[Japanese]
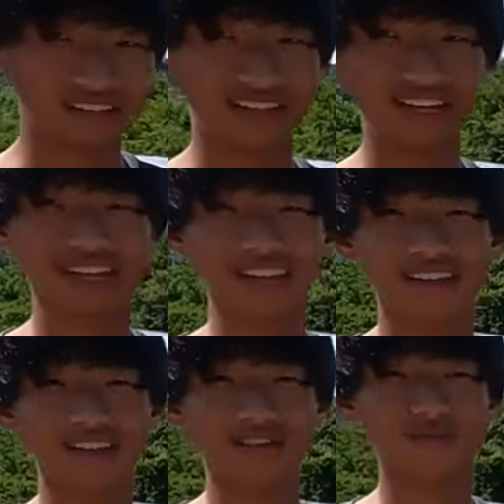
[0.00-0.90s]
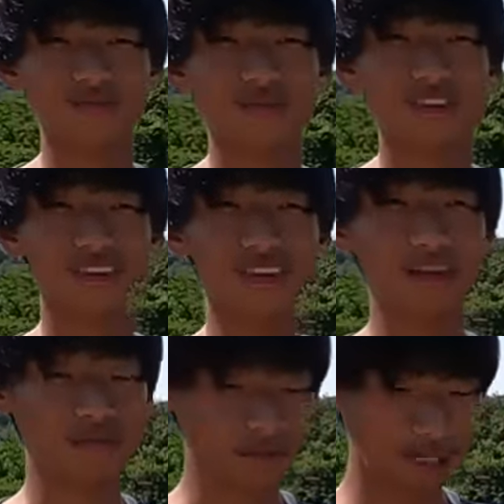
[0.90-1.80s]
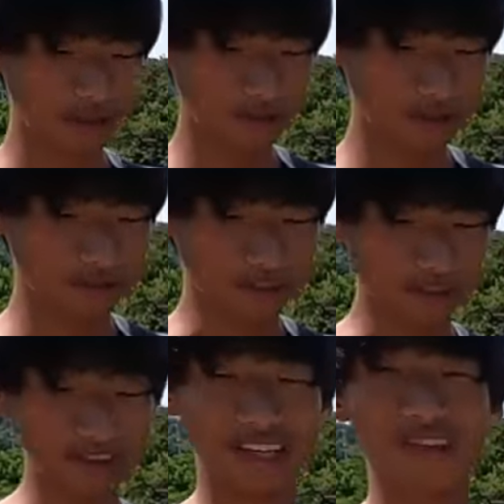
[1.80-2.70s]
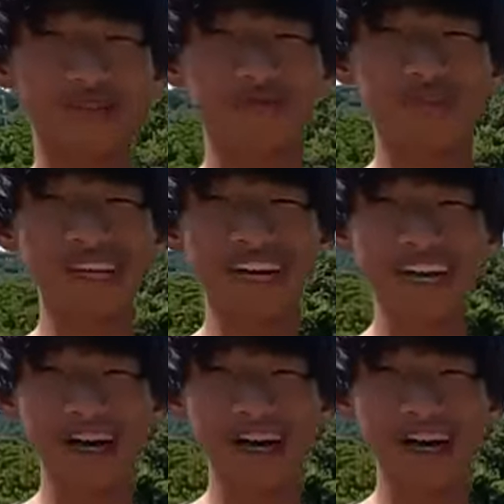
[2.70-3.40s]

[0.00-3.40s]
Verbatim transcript: 油の量は油の量は多いけど身が